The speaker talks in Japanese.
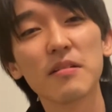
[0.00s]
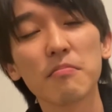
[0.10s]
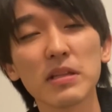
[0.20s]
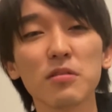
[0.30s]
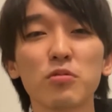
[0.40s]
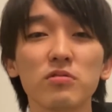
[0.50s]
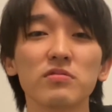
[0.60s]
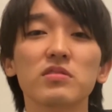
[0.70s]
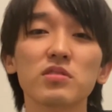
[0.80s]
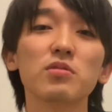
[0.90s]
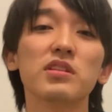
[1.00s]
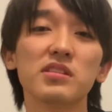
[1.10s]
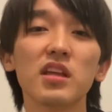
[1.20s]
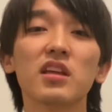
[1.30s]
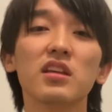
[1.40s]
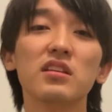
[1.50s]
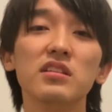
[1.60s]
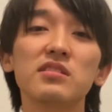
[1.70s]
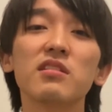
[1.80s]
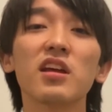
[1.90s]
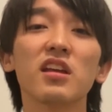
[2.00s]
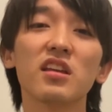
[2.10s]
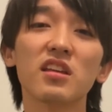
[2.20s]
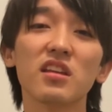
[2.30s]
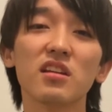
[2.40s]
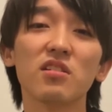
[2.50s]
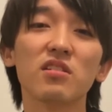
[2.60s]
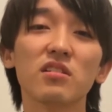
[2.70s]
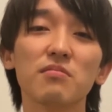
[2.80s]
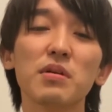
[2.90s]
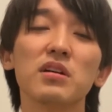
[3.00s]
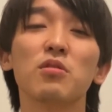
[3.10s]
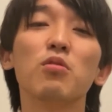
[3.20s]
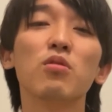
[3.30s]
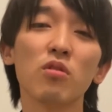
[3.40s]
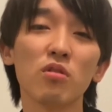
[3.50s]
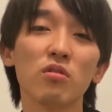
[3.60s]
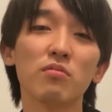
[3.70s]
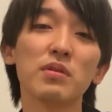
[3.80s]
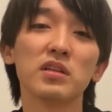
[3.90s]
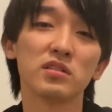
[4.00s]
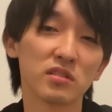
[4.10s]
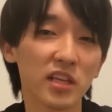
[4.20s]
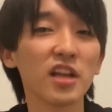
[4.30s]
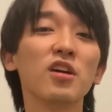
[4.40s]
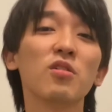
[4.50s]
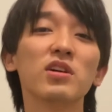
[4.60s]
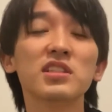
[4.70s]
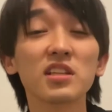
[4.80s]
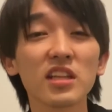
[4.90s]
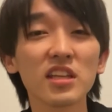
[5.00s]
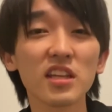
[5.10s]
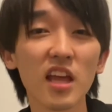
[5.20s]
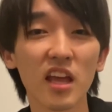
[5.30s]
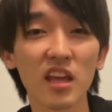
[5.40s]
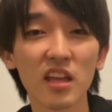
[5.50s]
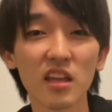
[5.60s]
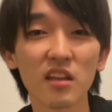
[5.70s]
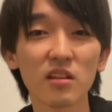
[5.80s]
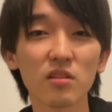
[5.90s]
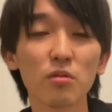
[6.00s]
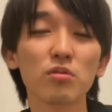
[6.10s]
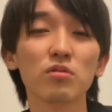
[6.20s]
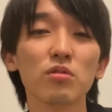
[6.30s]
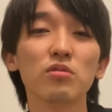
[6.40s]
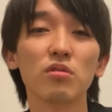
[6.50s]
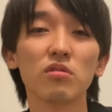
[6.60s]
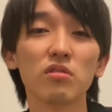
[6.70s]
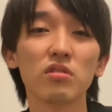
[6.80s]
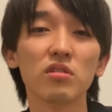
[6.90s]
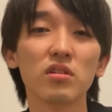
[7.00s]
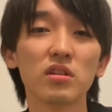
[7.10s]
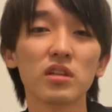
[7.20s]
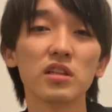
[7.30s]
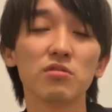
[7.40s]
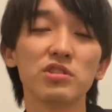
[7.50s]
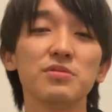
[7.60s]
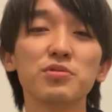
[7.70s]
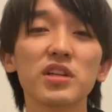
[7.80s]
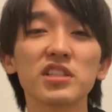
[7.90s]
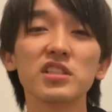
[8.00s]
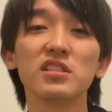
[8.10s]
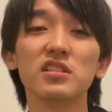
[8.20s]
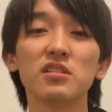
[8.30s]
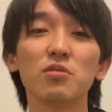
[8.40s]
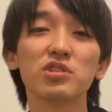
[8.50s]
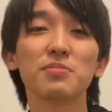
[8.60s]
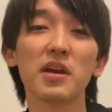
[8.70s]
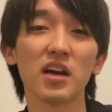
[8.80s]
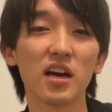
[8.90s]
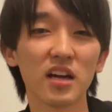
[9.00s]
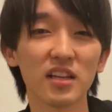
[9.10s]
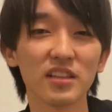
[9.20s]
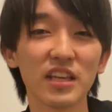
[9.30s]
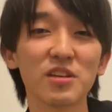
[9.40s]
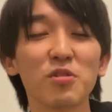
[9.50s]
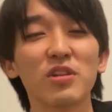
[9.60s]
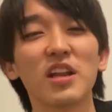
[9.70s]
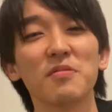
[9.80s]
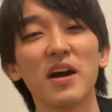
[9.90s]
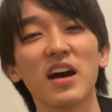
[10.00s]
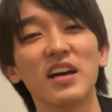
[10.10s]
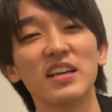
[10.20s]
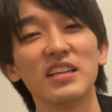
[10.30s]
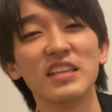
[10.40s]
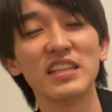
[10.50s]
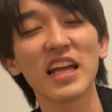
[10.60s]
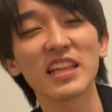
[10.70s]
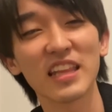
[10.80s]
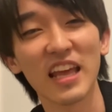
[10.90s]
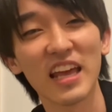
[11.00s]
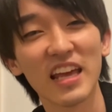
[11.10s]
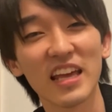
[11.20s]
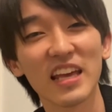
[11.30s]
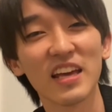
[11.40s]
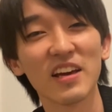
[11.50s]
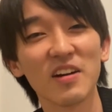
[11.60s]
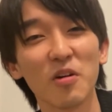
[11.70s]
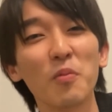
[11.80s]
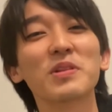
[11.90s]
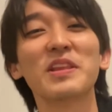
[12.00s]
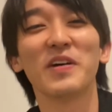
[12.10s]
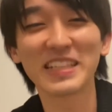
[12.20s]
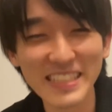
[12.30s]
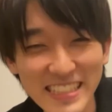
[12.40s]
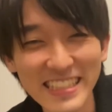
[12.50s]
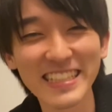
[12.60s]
まあでも、そうですね。いずれ、まあ今後、まあキャを重ねていって、どんどんどんどん、なんだろう、自分らしいお芝居ができるようになればいいなって思ってます。